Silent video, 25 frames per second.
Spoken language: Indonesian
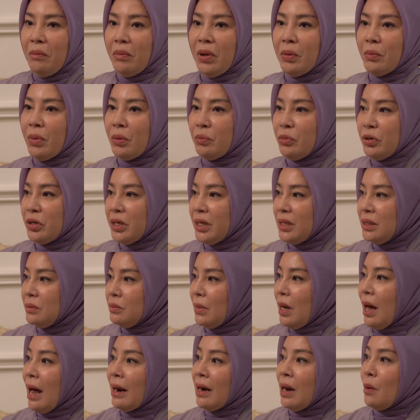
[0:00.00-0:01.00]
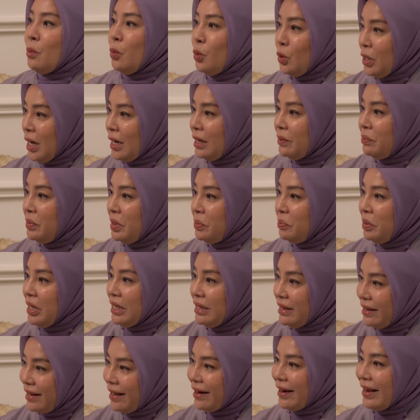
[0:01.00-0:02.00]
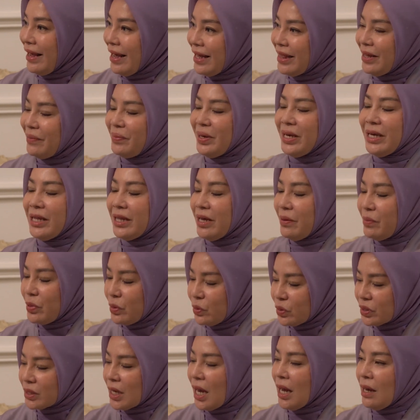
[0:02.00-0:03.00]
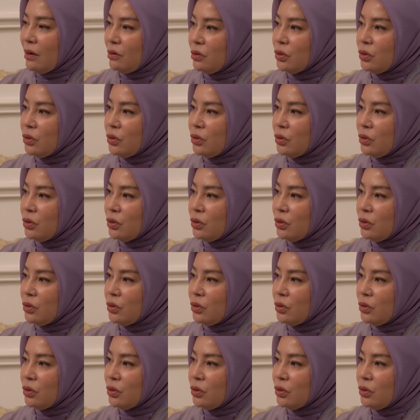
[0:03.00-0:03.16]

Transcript: memang mungkin anak muda lebih pintar ya tapi kita berusaha